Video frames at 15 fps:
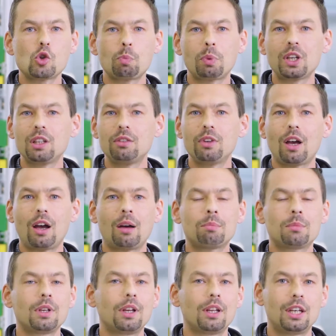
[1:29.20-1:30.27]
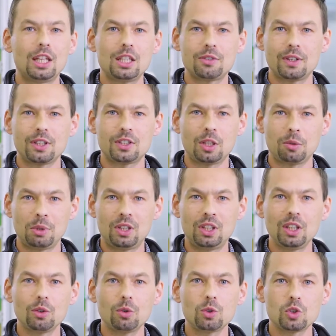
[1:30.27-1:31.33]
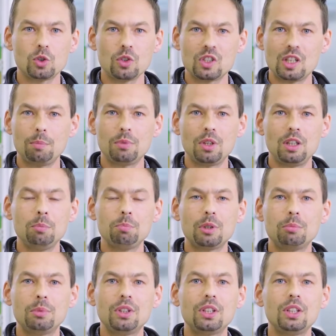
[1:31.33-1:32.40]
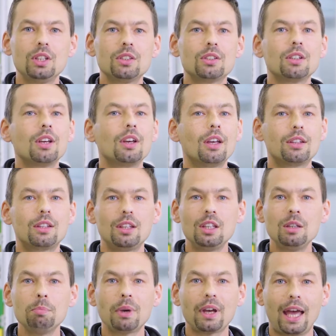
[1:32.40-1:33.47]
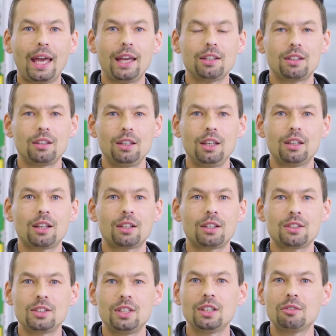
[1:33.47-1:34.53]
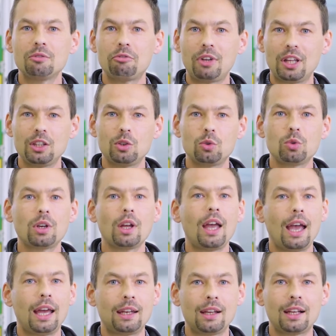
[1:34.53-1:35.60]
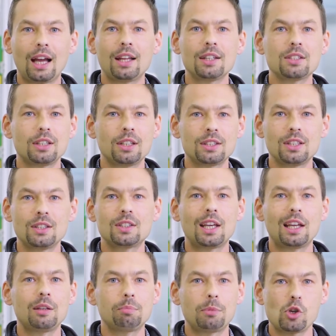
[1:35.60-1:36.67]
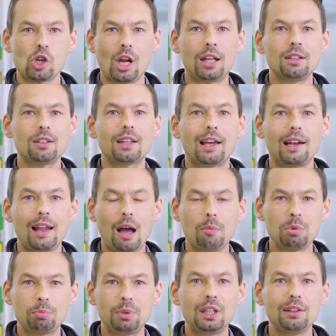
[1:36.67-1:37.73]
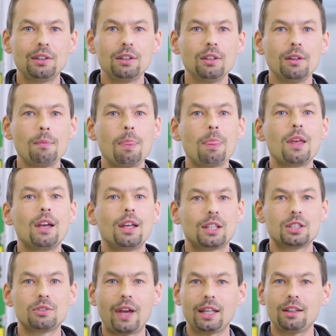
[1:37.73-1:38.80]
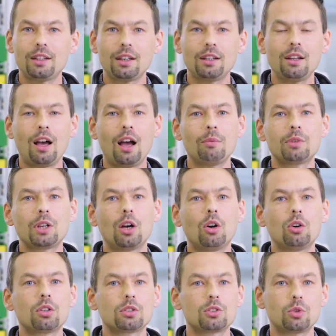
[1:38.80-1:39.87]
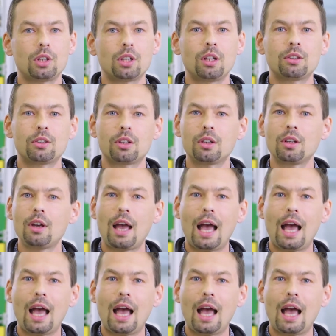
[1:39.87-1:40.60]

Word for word: Sprich, wir haben Netzwerksegmentierungskonzepte implementiert, die im Bereich der digitalisierten Fertigung einen ganz essentiellen Bestandteil abbilden. Des Weiteren haben wir auch sogenannte